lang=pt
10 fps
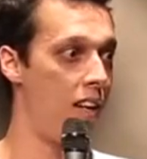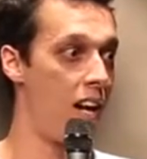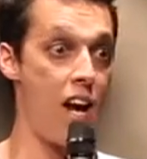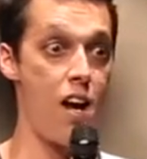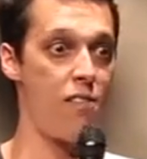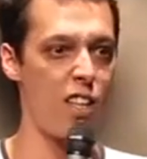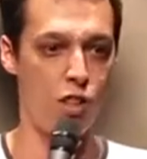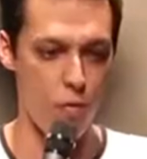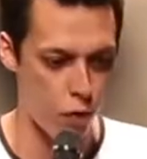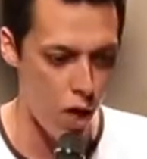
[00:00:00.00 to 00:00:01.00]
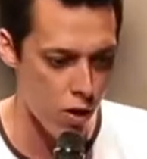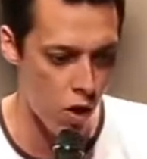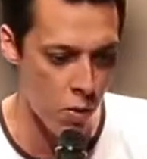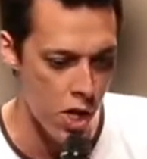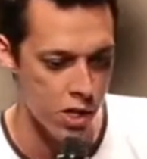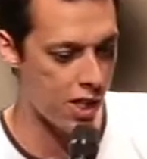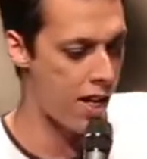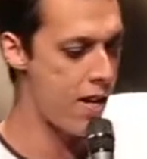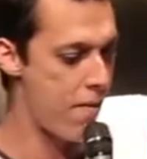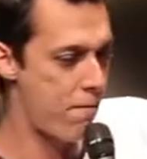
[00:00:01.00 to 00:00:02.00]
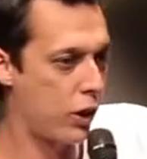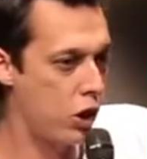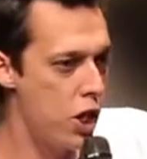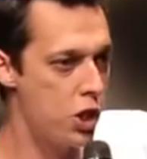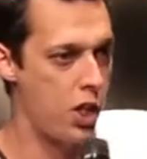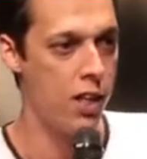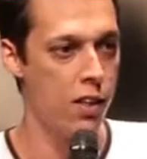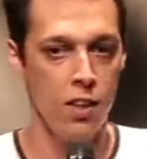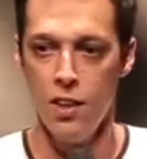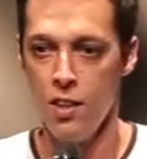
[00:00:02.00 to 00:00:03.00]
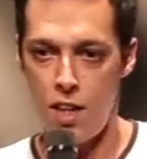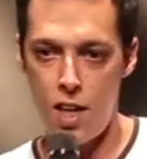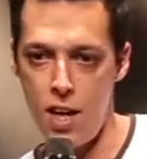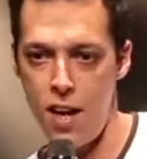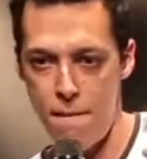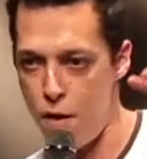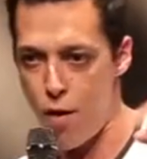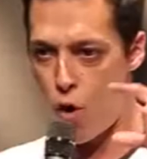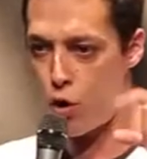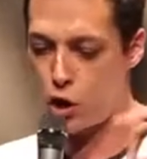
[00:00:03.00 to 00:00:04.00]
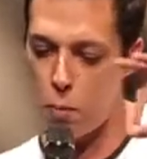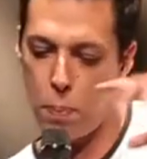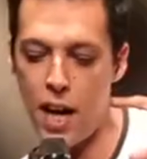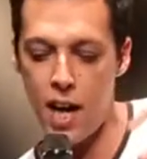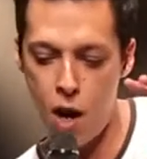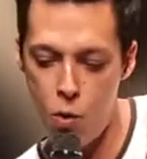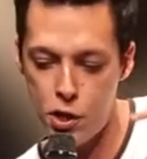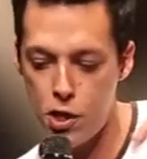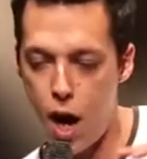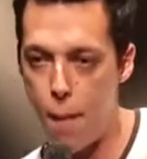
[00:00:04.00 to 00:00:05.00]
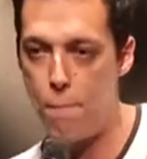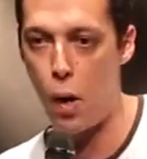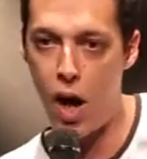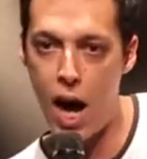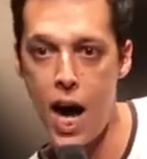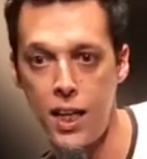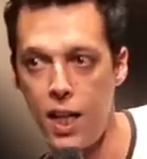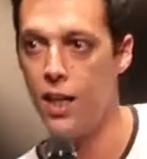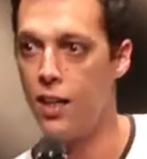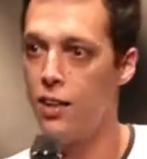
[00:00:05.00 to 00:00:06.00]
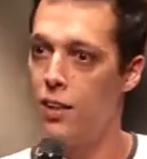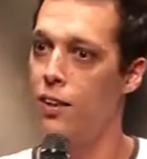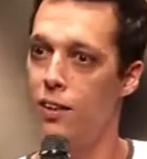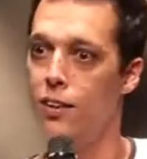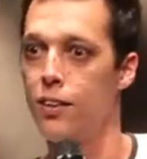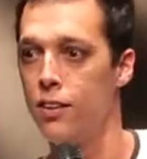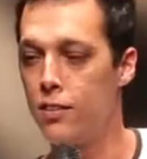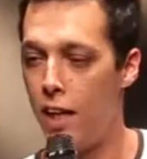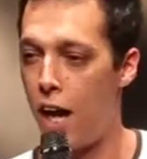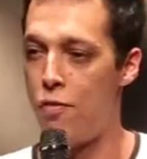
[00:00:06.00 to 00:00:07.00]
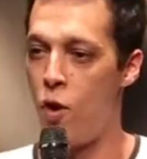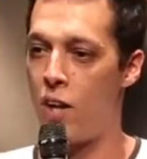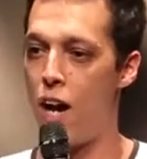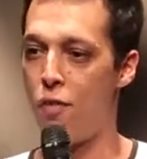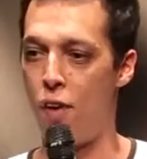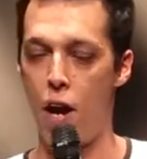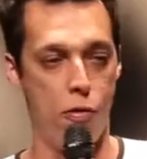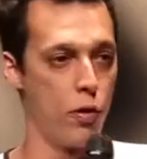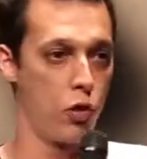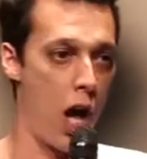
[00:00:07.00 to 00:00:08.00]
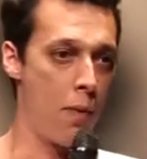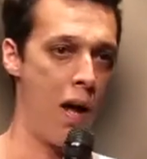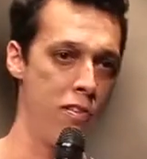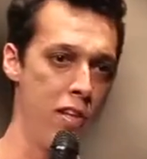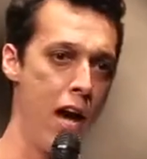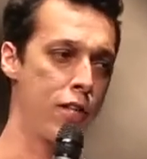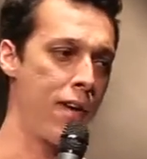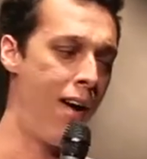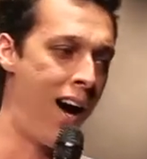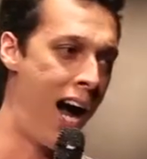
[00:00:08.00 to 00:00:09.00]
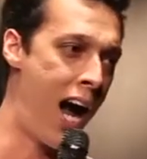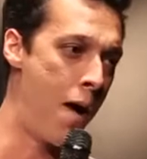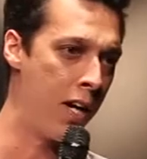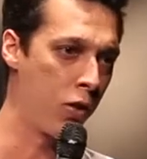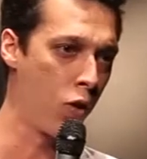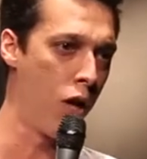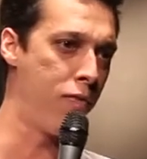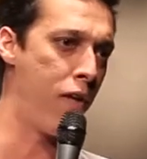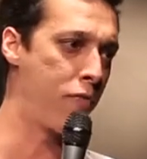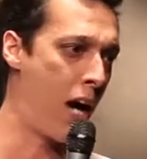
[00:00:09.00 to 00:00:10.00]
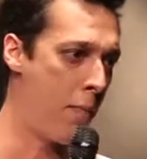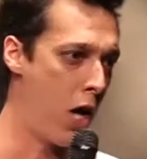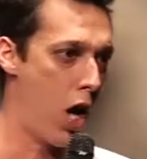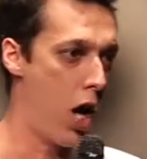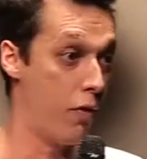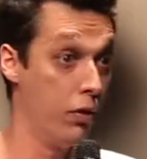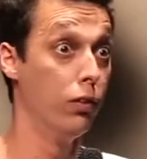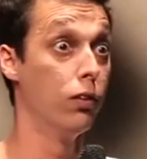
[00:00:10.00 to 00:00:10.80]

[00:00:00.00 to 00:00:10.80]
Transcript: É, vai se fuder, é comunista, é, fascista. É, eu vou te pegar na rua e te dar uma porrada. E aí vem um cara e fala: se todo brasileiro tiver uma arma, tudo vai ficar melhor.